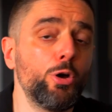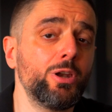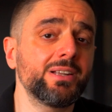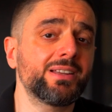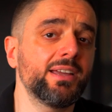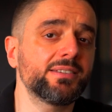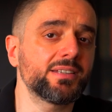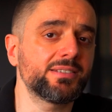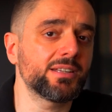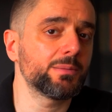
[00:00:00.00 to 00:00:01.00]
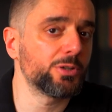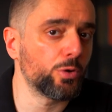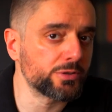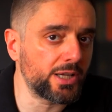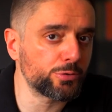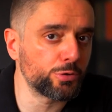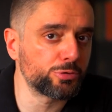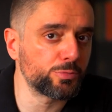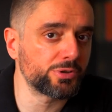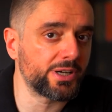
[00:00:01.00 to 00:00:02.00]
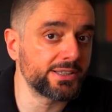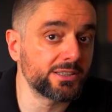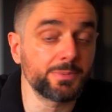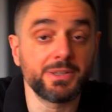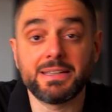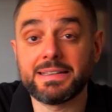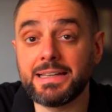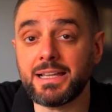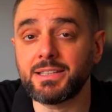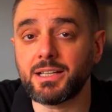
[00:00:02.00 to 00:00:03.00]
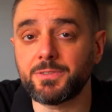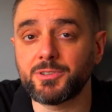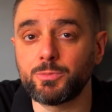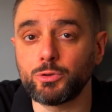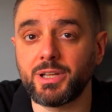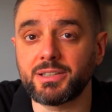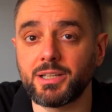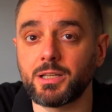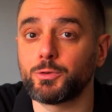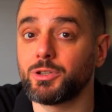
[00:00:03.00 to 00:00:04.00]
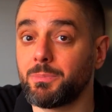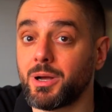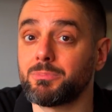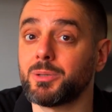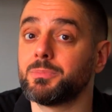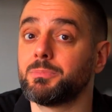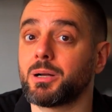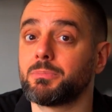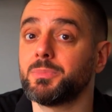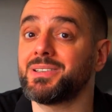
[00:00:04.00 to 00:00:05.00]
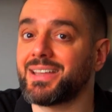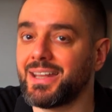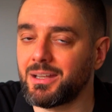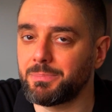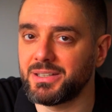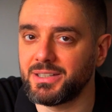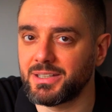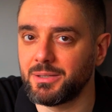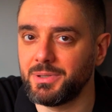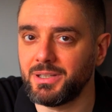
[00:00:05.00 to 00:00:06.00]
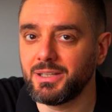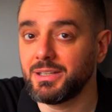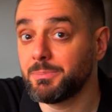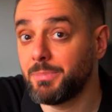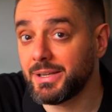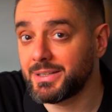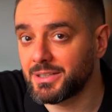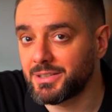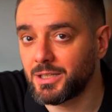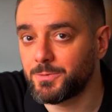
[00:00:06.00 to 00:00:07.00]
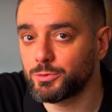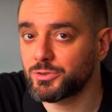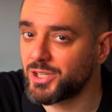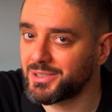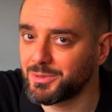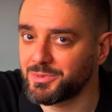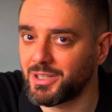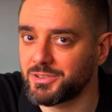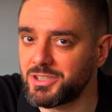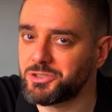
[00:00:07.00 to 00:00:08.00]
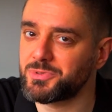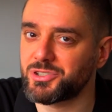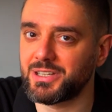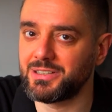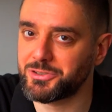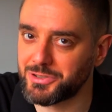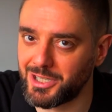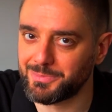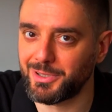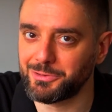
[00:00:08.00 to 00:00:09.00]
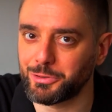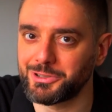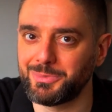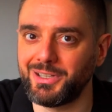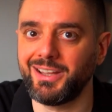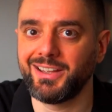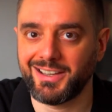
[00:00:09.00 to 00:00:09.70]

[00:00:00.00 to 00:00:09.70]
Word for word: Böylelikle eskisi gibi yoldan gözümüzü ayırıp yan tarafta bulunan telefona bakma, bakmamız gerekmediği gibi belki de telefonu çantamızdan hiçbir şekilde çıkartmak zorunda bile